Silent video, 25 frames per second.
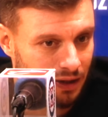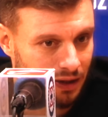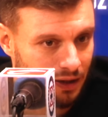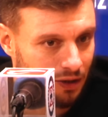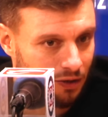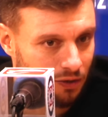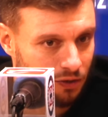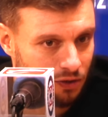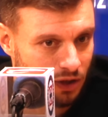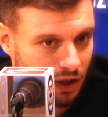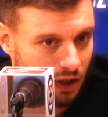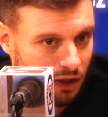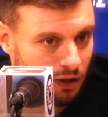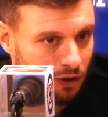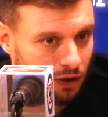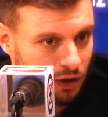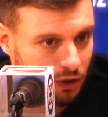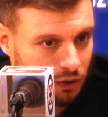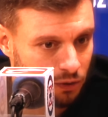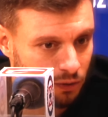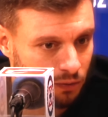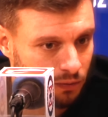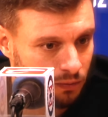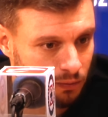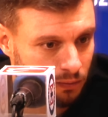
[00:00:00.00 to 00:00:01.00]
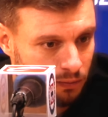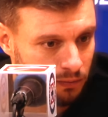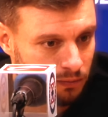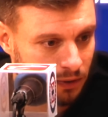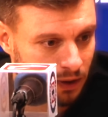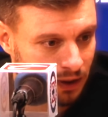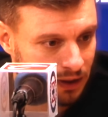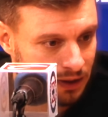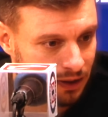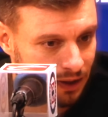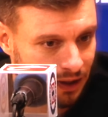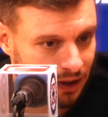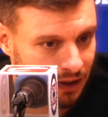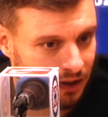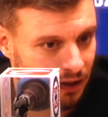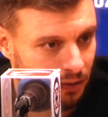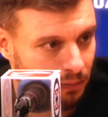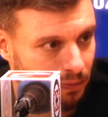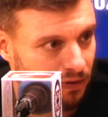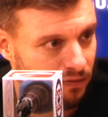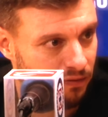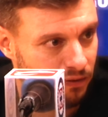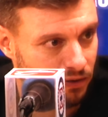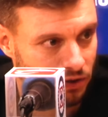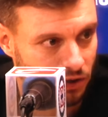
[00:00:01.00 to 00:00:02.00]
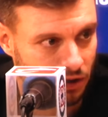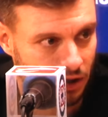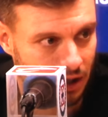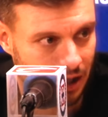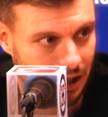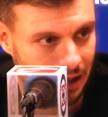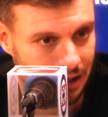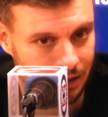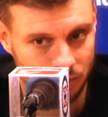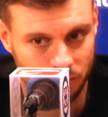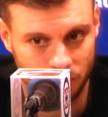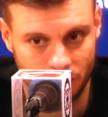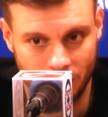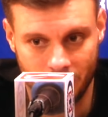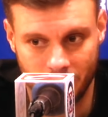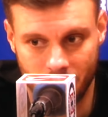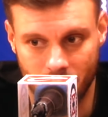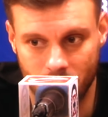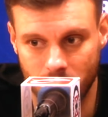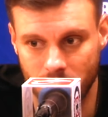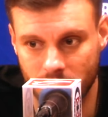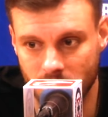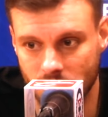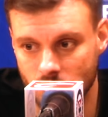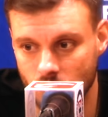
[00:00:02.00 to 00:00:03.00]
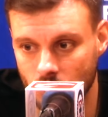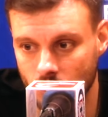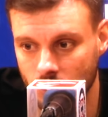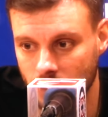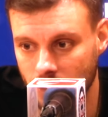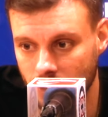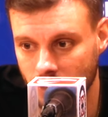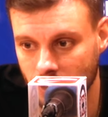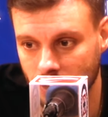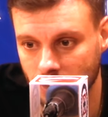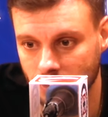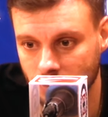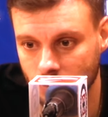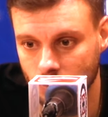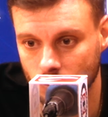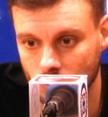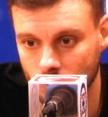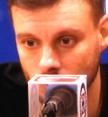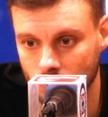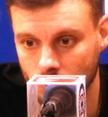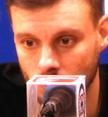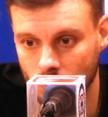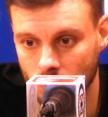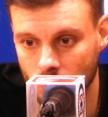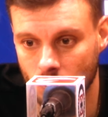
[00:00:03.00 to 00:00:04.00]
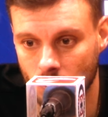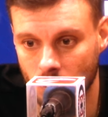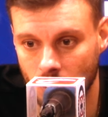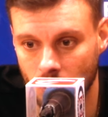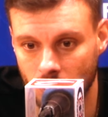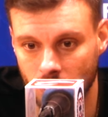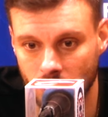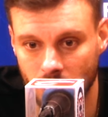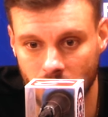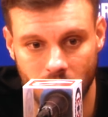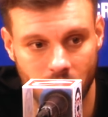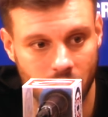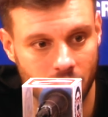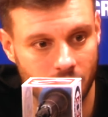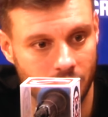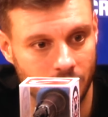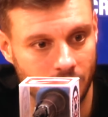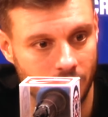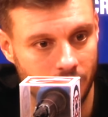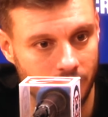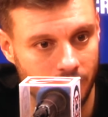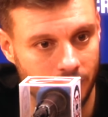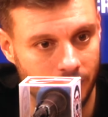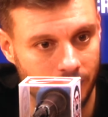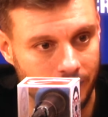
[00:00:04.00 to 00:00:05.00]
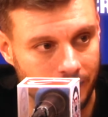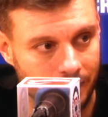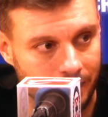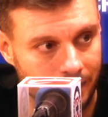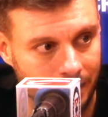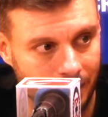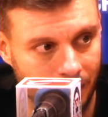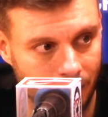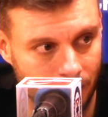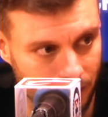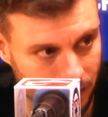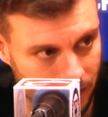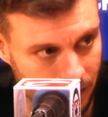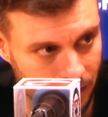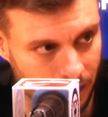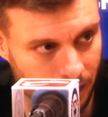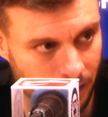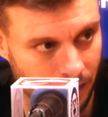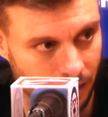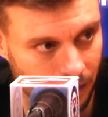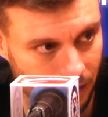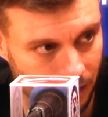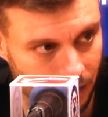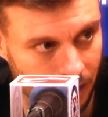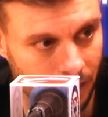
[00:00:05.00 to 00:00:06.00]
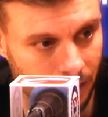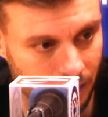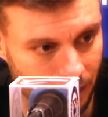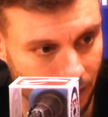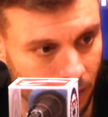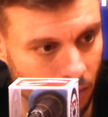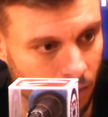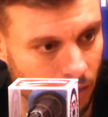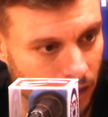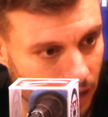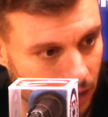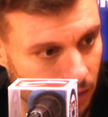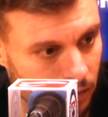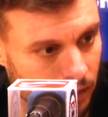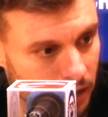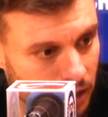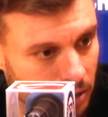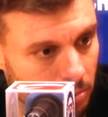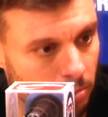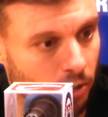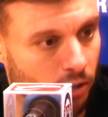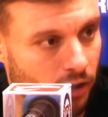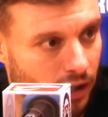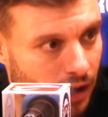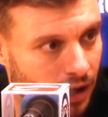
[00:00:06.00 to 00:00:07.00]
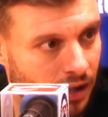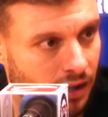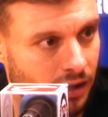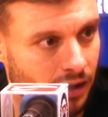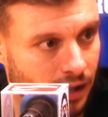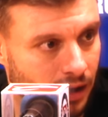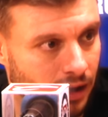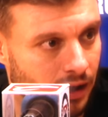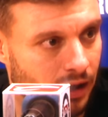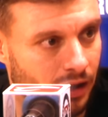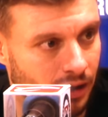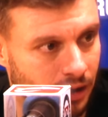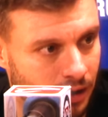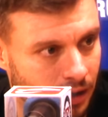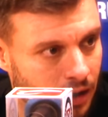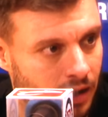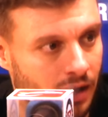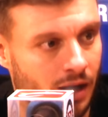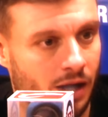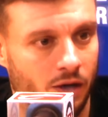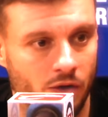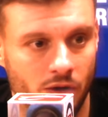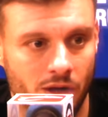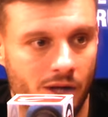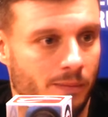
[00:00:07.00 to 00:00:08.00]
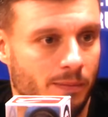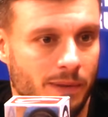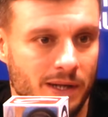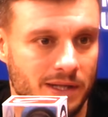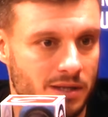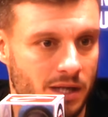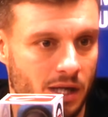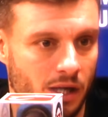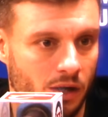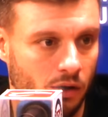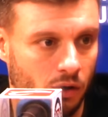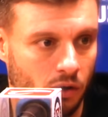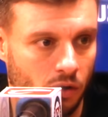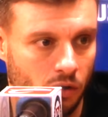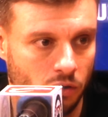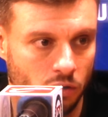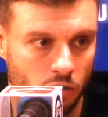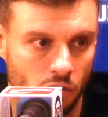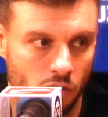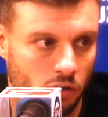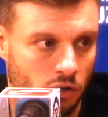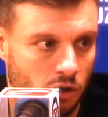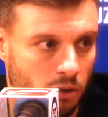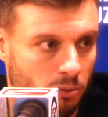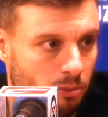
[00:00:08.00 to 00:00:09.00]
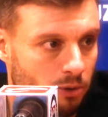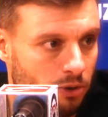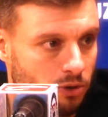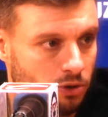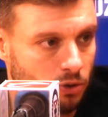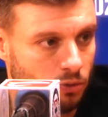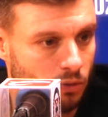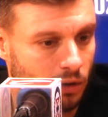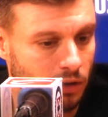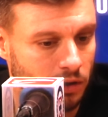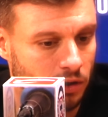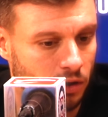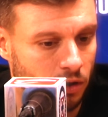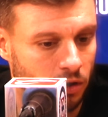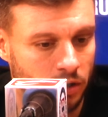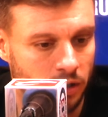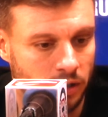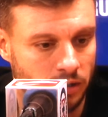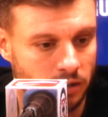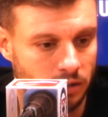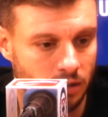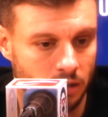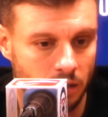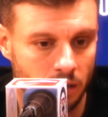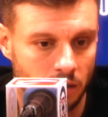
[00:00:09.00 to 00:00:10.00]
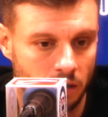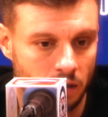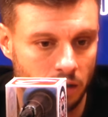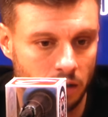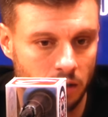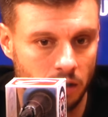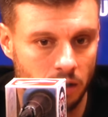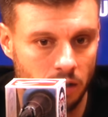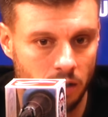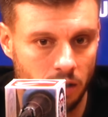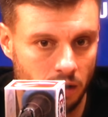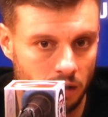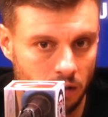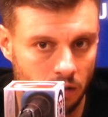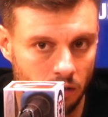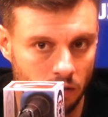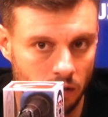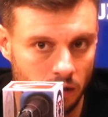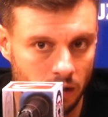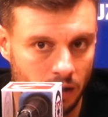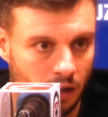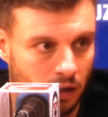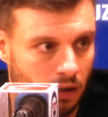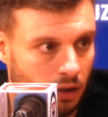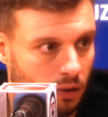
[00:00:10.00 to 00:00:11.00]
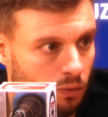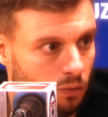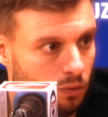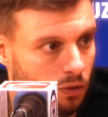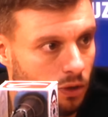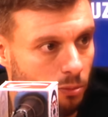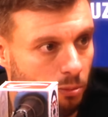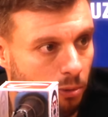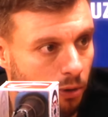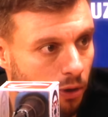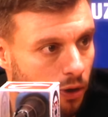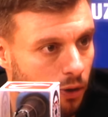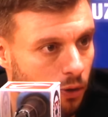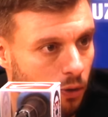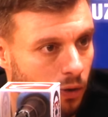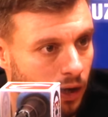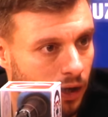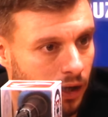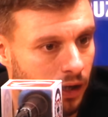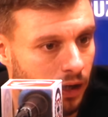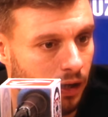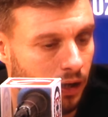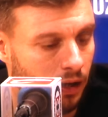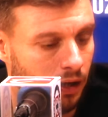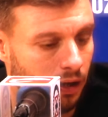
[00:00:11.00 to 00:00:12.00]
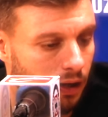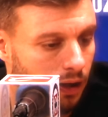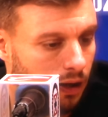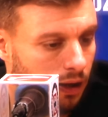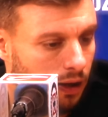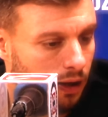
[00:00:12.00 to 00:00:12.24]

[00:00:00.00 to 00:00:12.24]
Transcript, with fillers: Gonzalo es un excelente profesional, es una gran persona y es un jugador que, que viene de, jugar en un equipo grande en Argentina, donde ha pasado todo tipo de situaciones y no tenía ningún tipo de dudas que,